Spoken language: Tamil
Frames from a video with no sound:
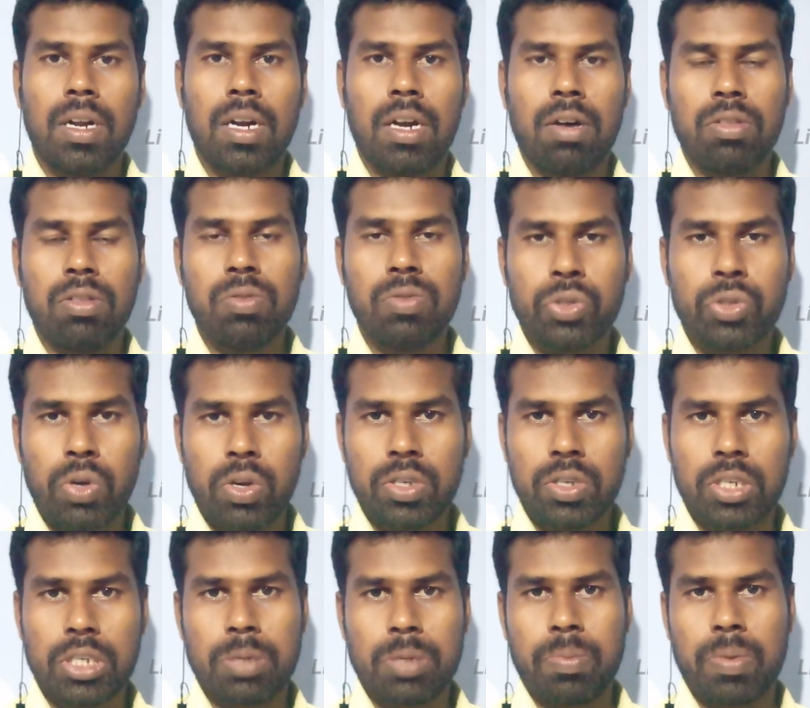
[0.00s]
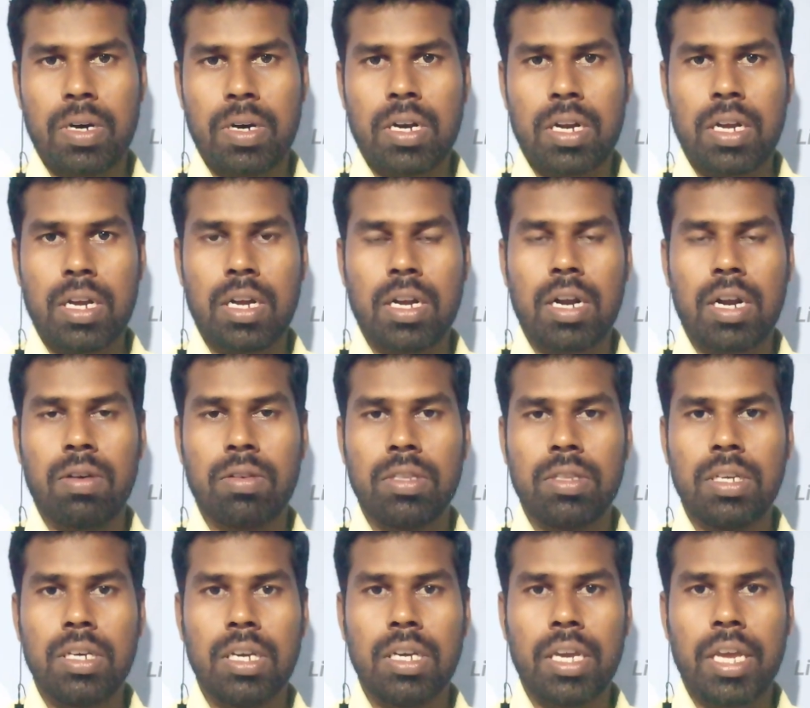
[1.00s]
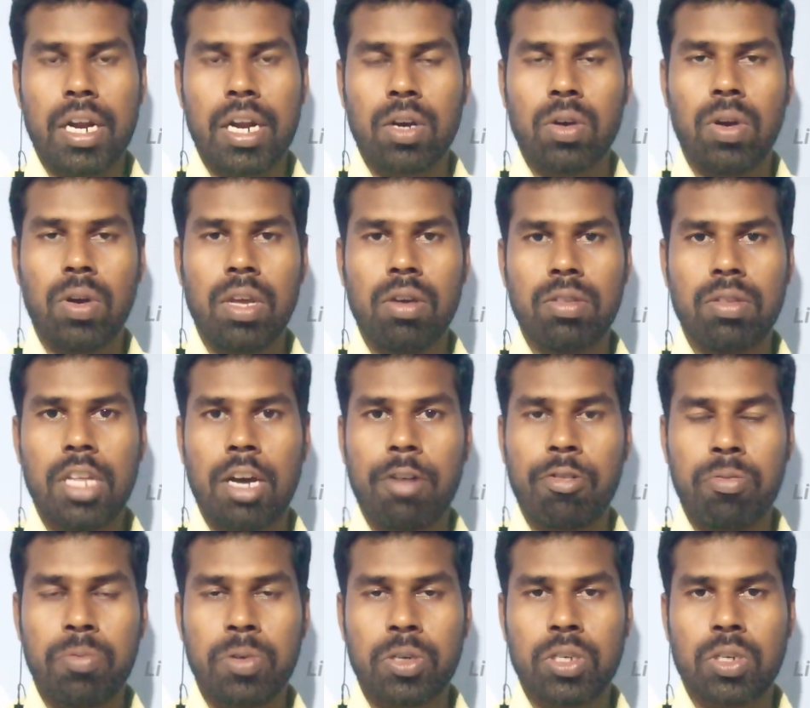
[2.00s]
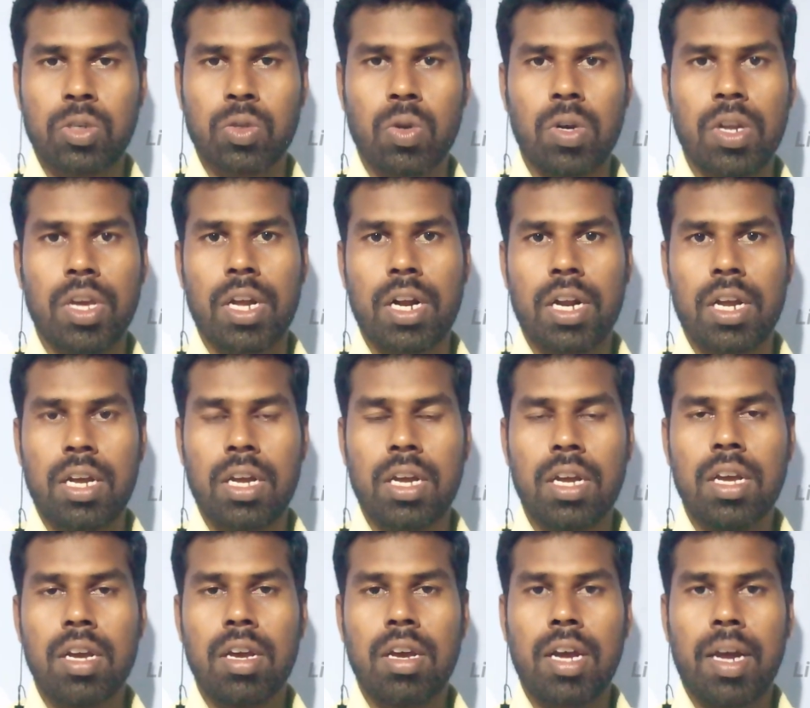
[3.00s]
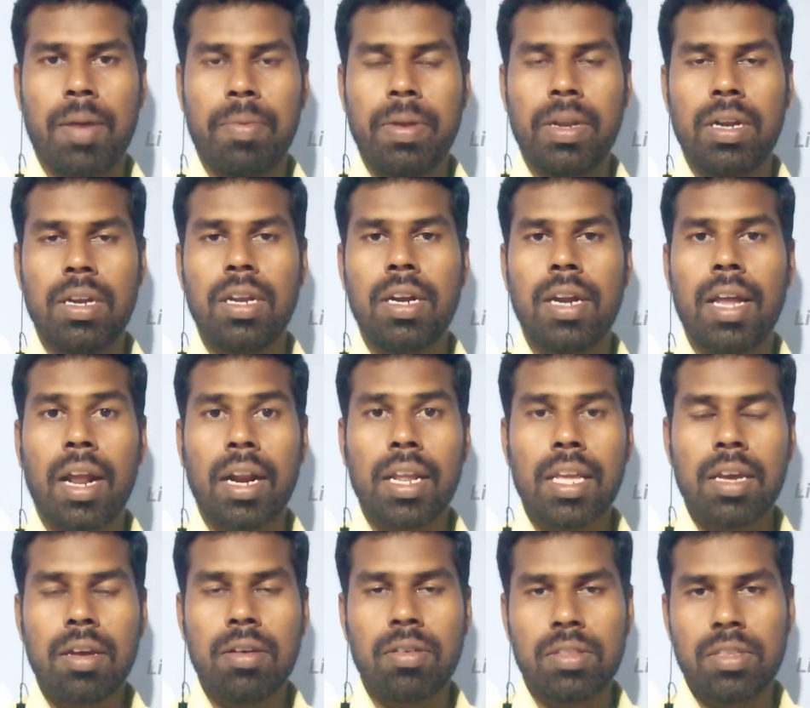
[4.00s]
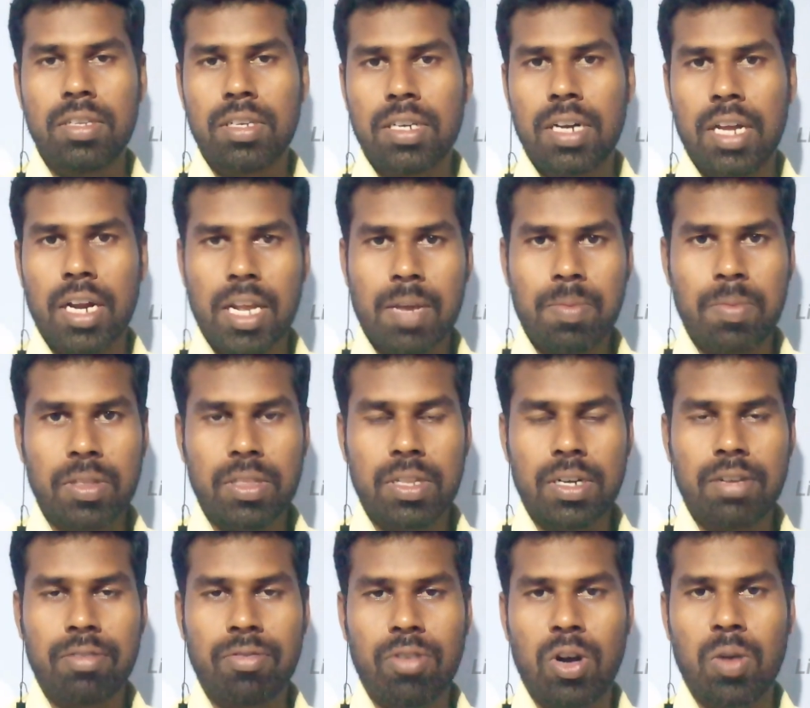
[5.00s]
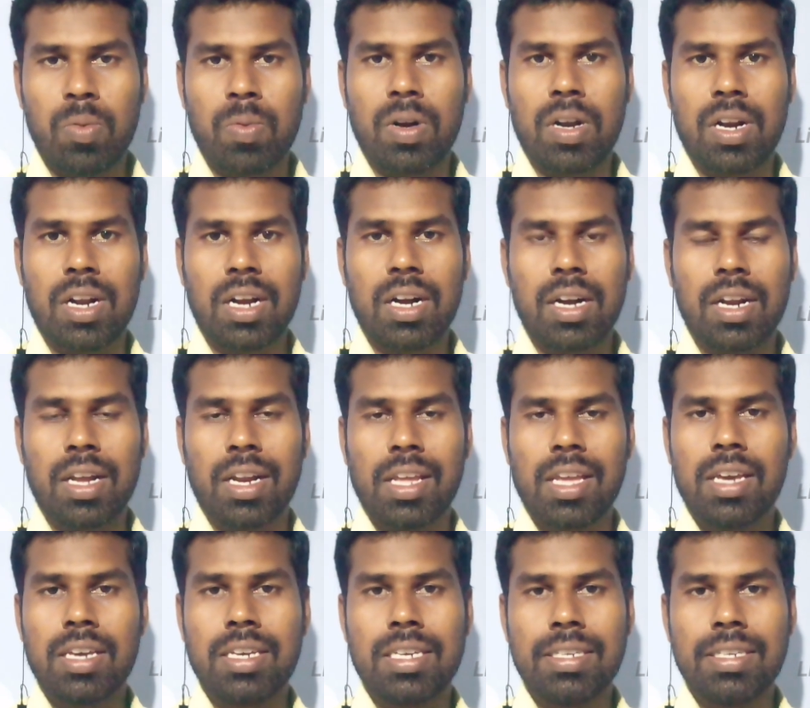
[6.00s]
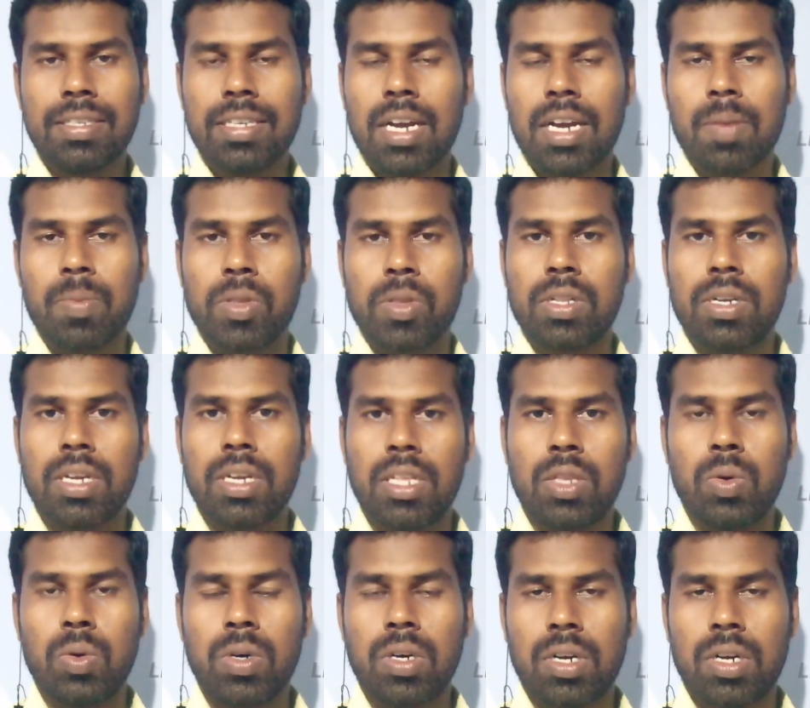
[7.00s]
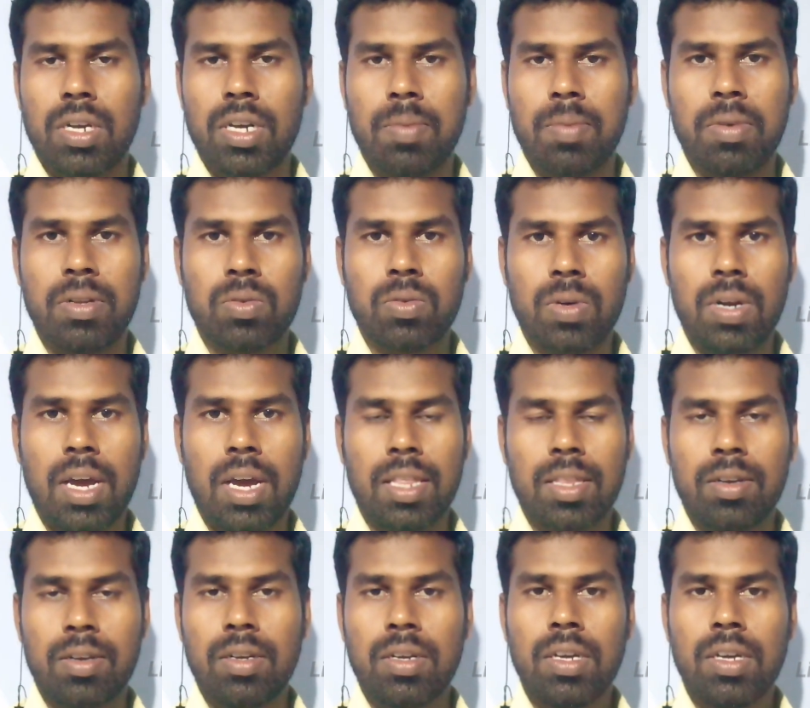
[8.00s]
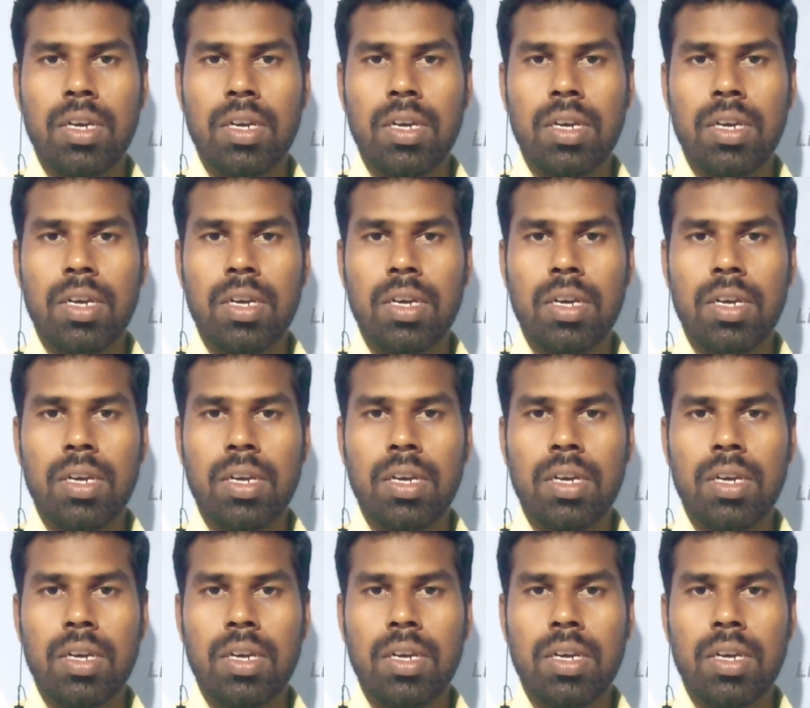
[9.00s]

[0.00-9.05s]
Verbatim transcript: நான் வந்து விசுவலைசேஷன் பண்ணுறேன் நான் வந்து எனக்குள்ளேயே வந்து அஃபர்மேஷன் சொல்லிக்கிறேன் அப்படின்னு நிறையா வந்து நிறைய மெத்தடை ஃபாலோ பண்ணுறாங்க நிறையா ஈஸியான மெத்தட் எதுவாக இருக்குது அப்படின்னு சொல்லி அதை